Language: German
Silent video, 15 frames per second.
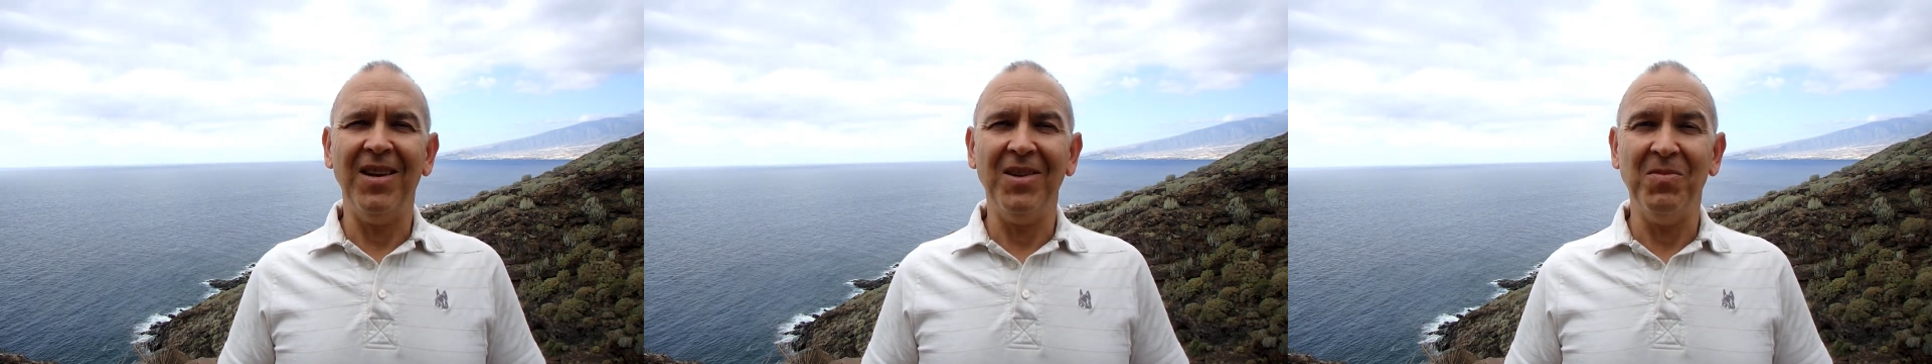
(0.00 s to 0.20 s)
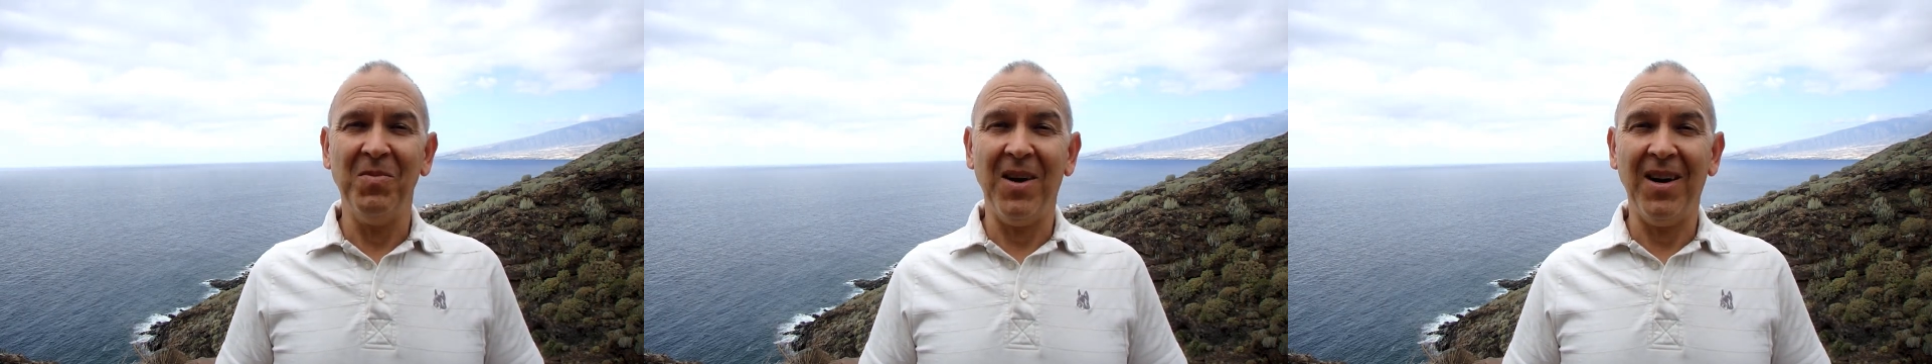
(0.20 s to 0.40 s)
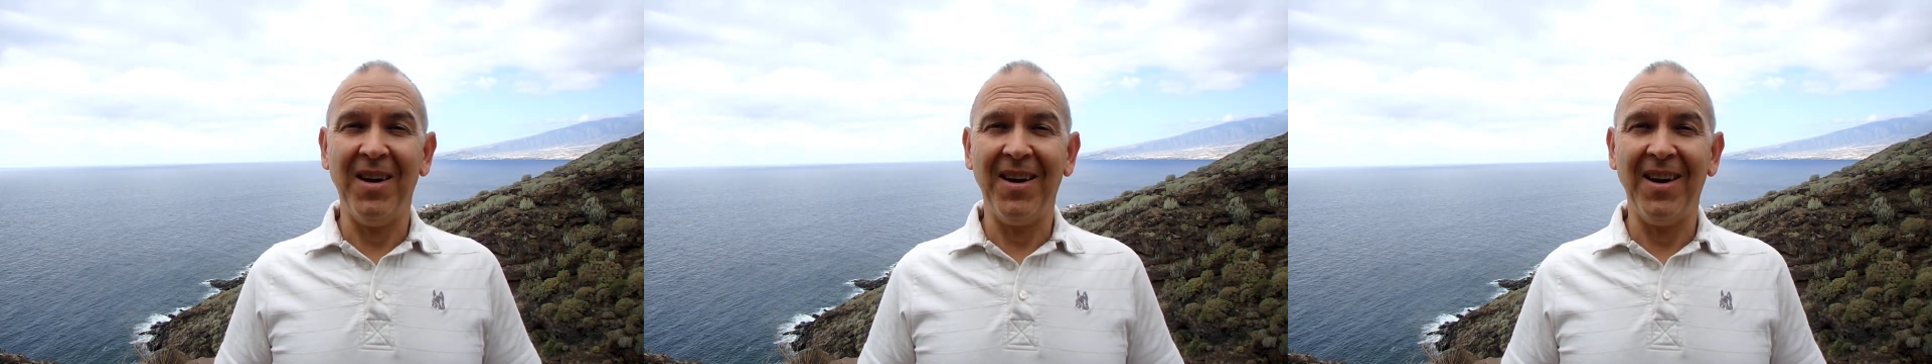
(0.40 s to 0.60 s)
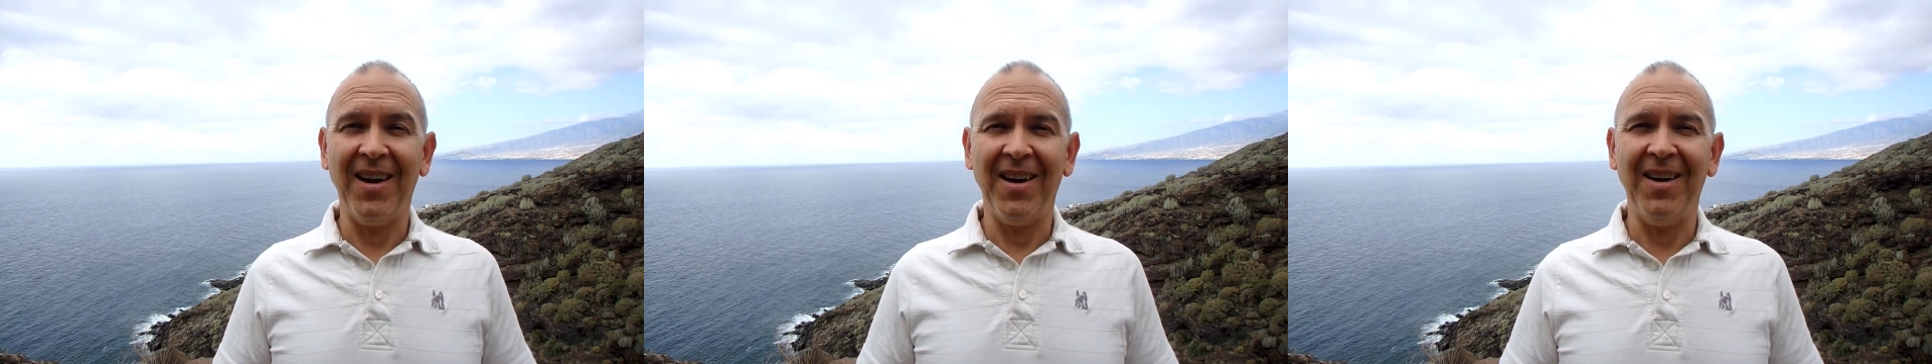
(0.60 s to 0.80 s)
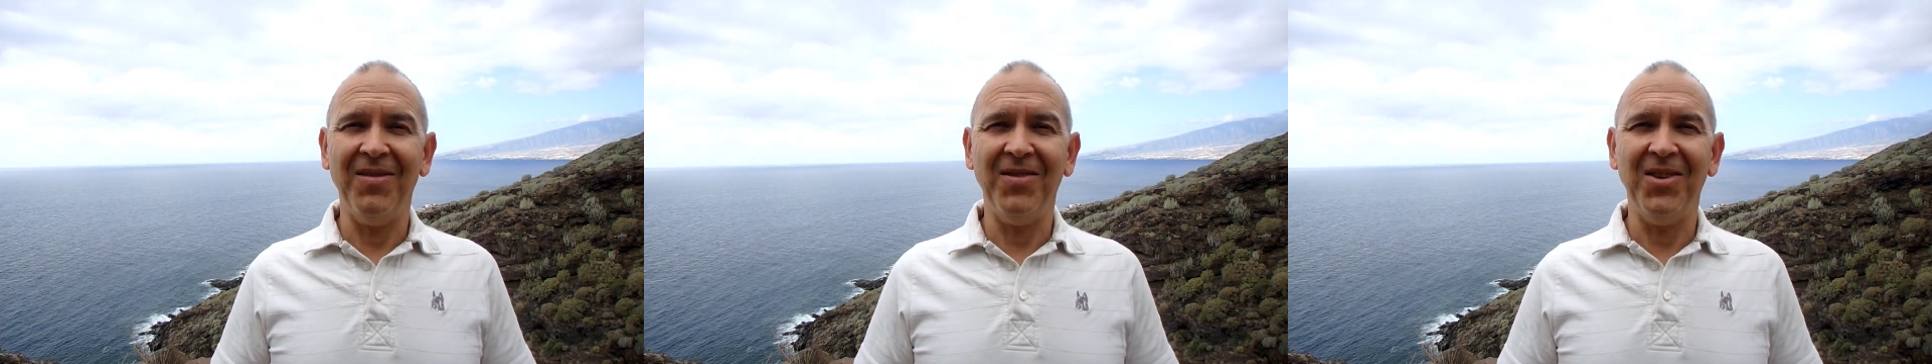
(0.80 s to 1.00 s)
Ich mache
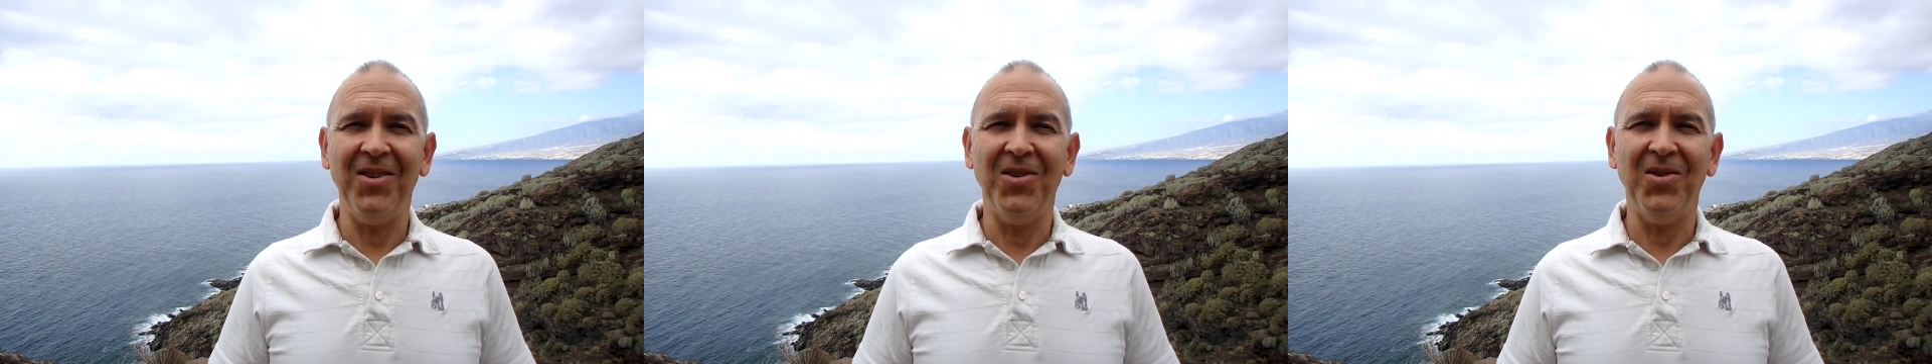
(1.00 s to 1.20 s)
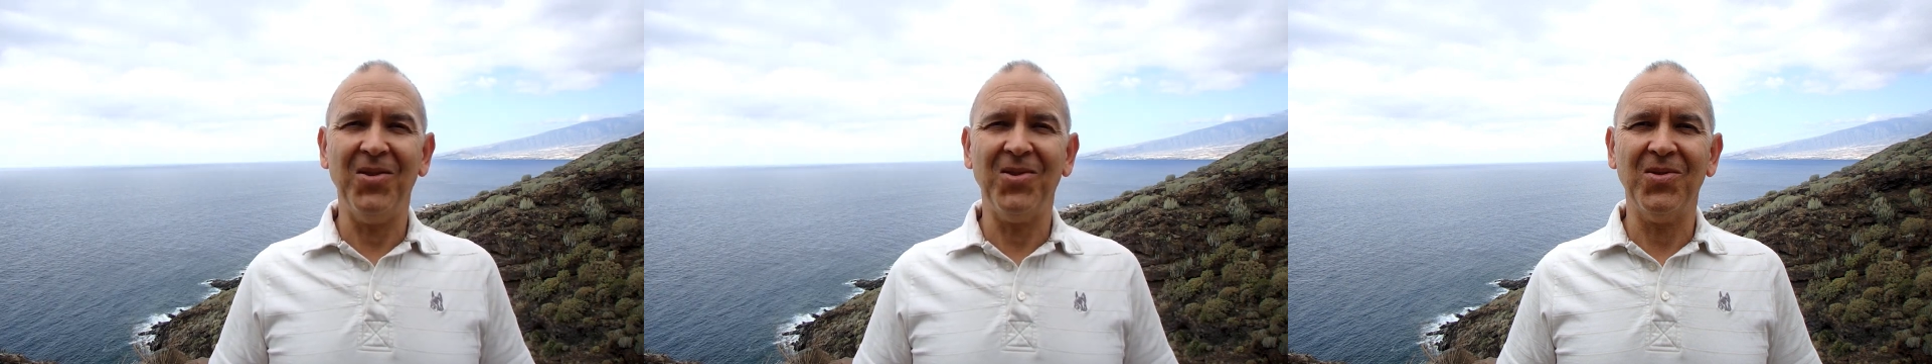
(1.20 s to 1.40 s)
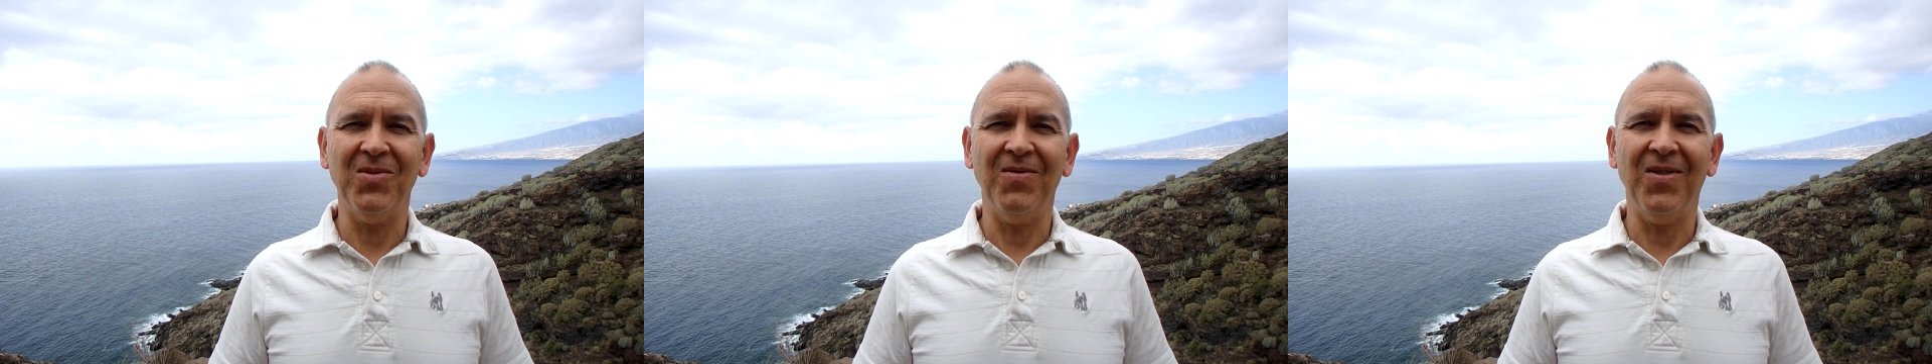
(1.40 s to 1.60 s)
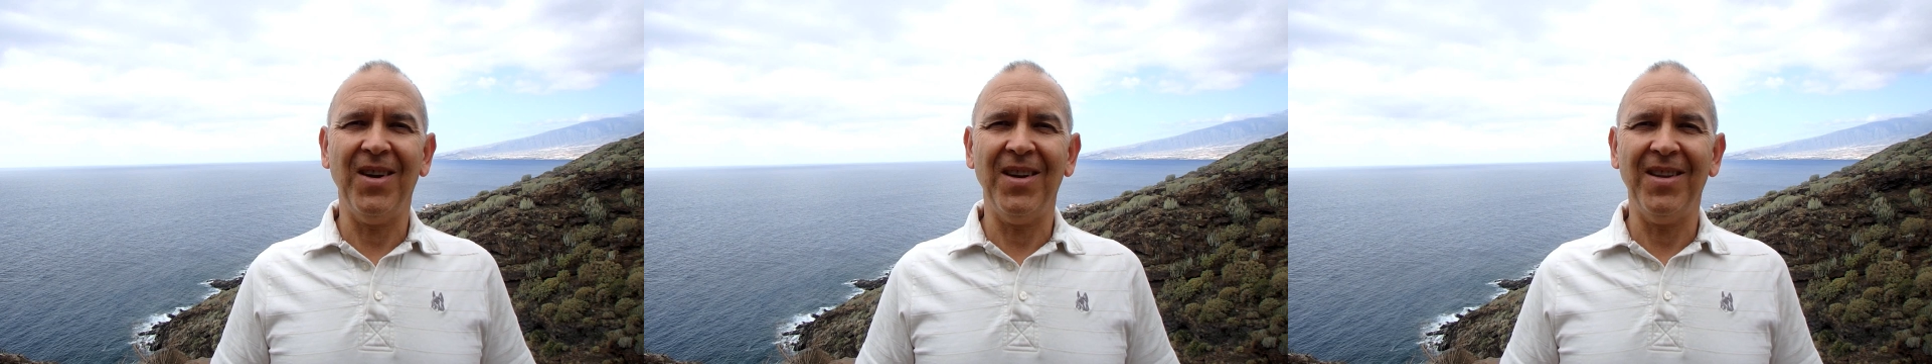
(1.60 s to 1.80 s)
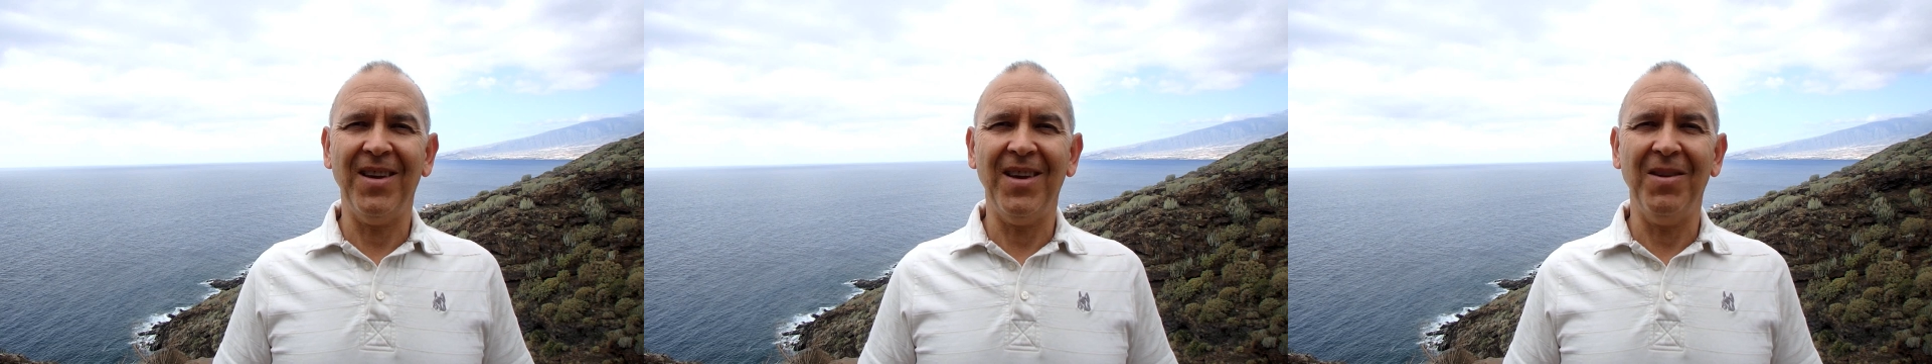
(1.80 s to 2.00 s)
gerne Videos und
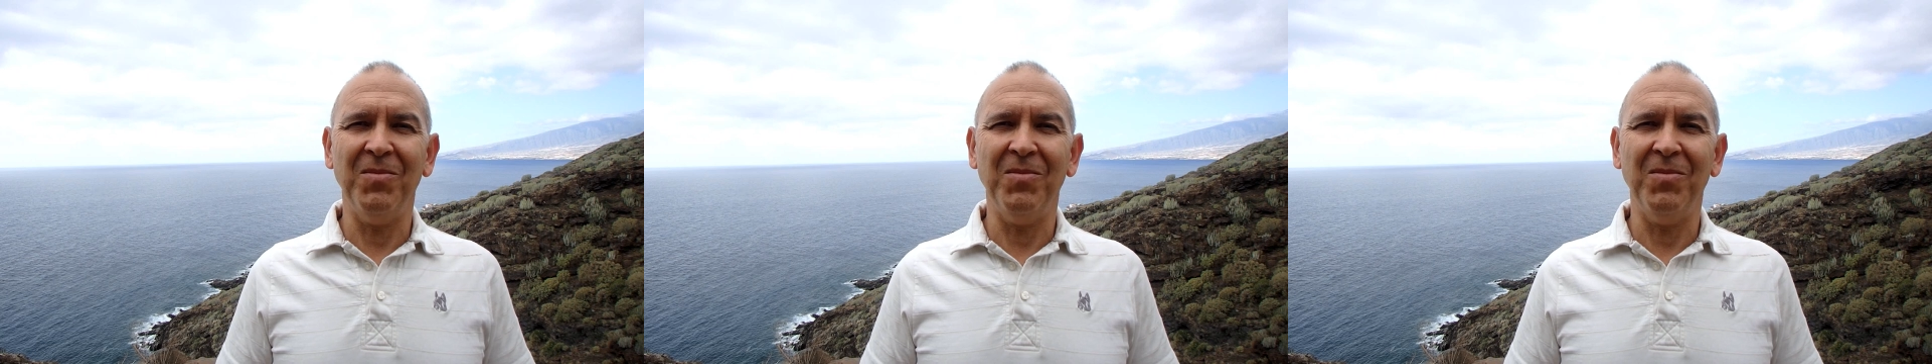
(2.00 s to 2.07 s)
werde